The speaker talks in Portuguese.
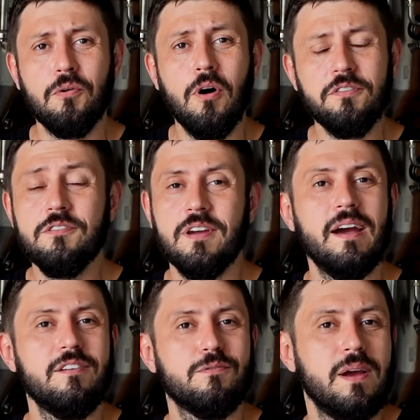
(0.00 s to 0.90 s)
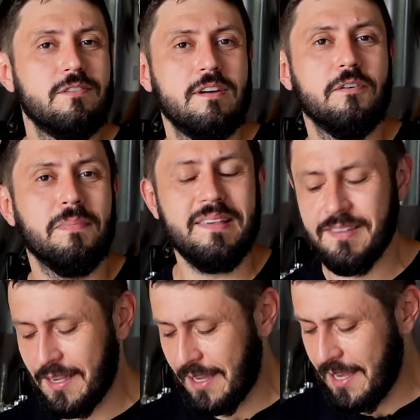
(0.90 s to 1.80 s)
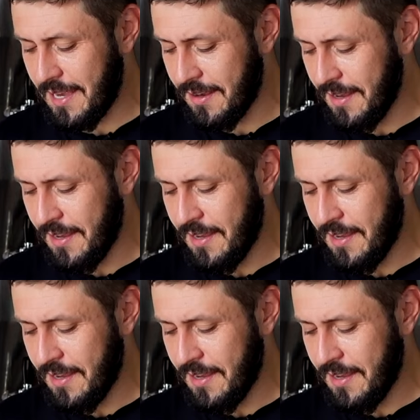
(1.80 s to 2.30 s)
Eu gosto de Irish Red Ale mais sequinha,